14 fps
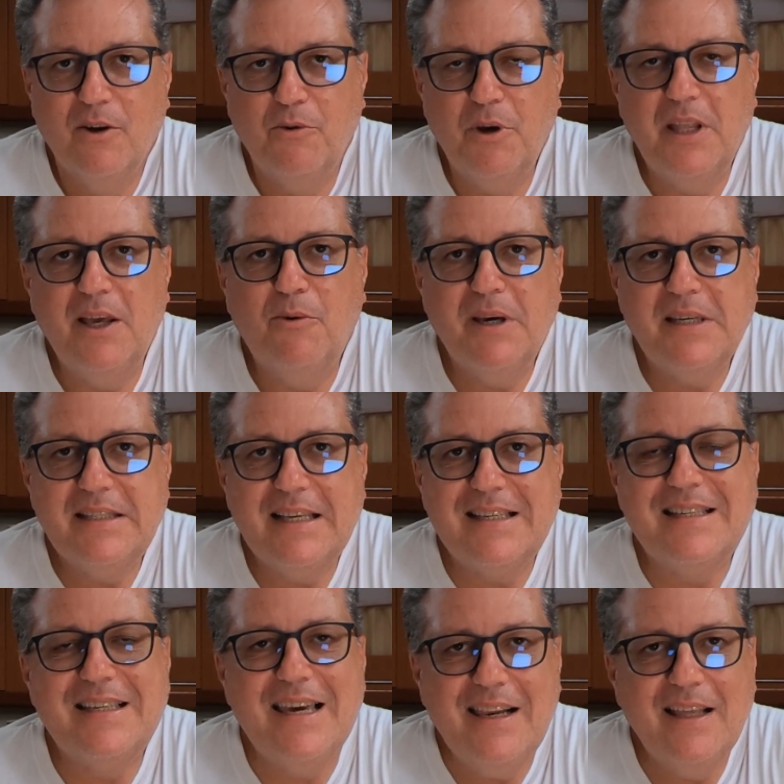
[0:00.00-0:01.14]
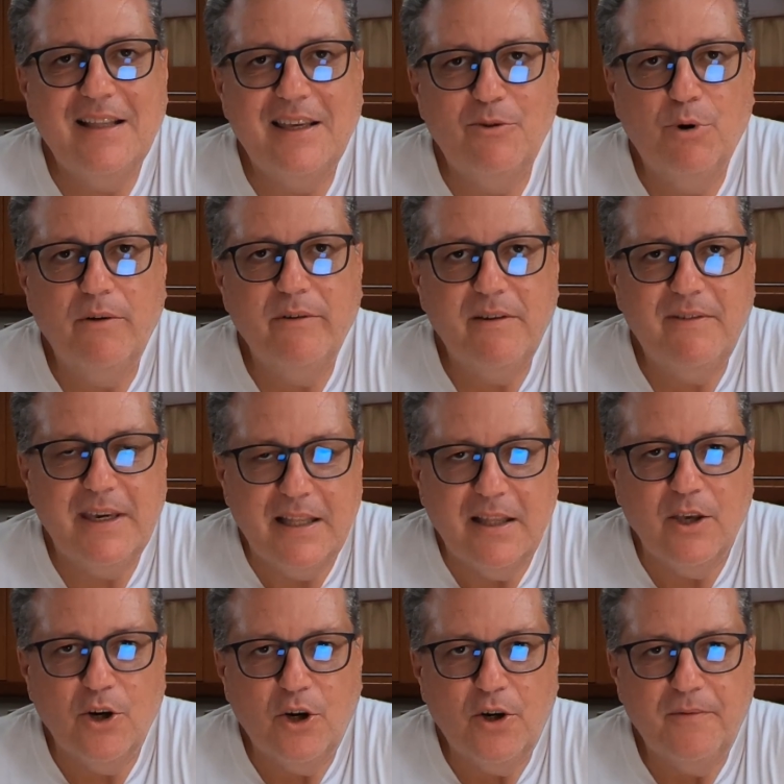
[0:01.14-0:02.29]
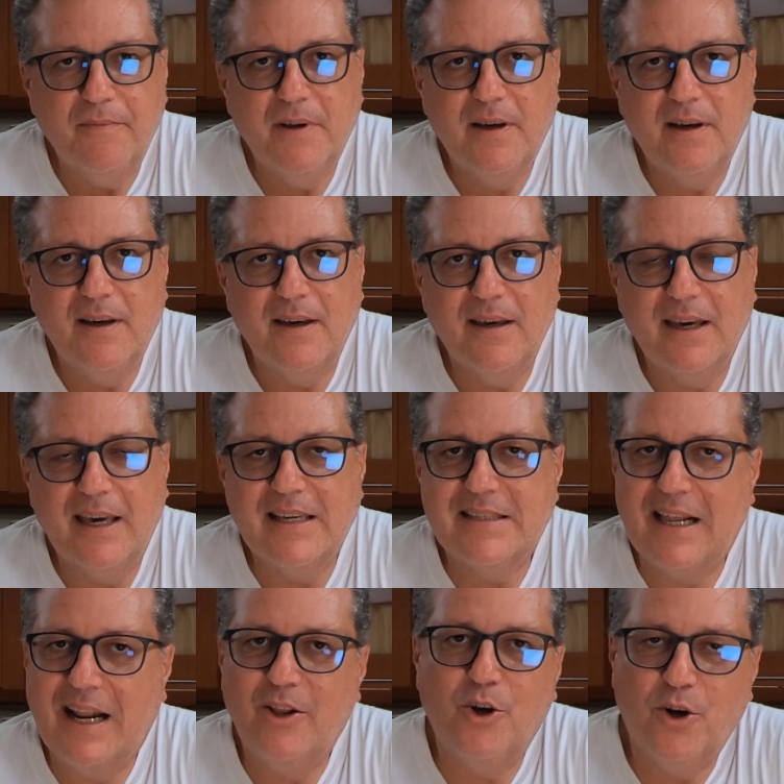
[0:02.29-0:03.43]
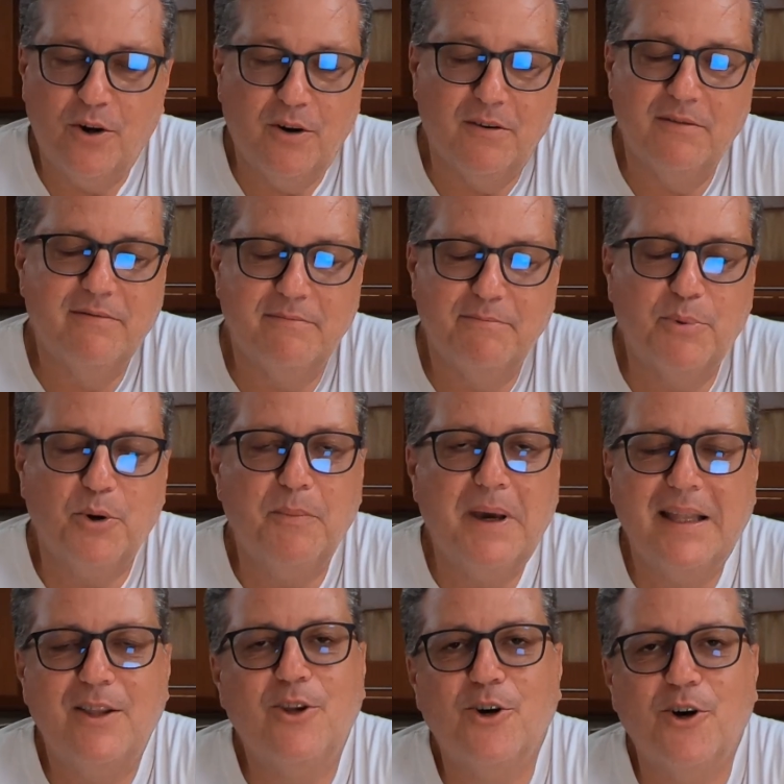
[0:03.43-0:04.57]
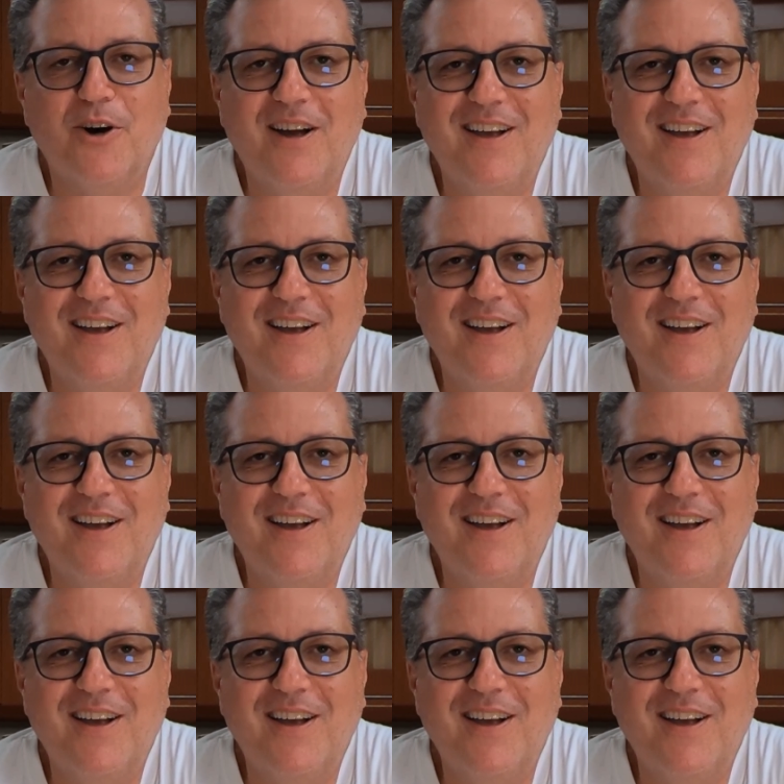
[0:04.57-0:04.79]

Quindi in questa serie di nuovi video, eh, che saranno prometto